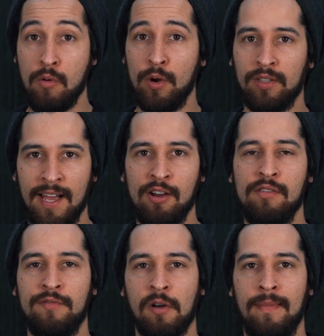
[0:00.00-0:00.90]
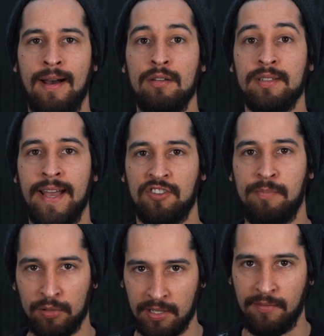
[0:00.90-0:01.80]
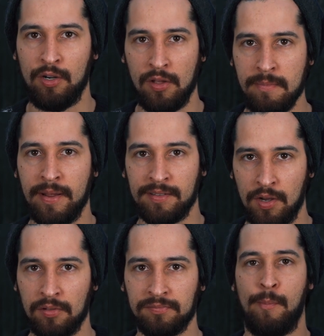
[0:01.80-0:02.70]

¿cómo estaban conformados esos portafolios de inversión?